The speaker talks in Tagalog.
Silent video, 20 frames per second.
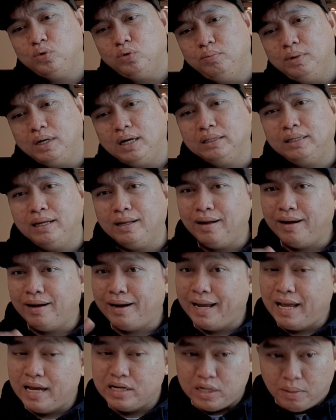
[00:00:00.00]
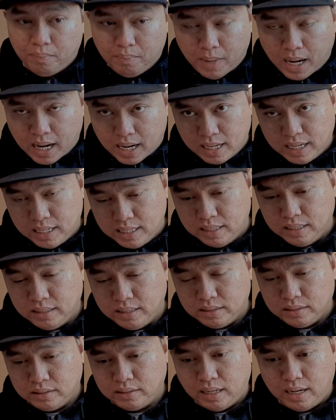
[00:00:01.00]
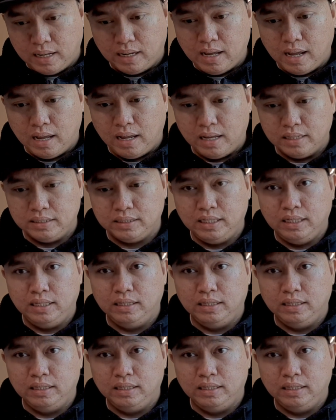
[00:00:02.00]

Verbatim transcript: Kumbaga talagang kaya siya mahal talaga as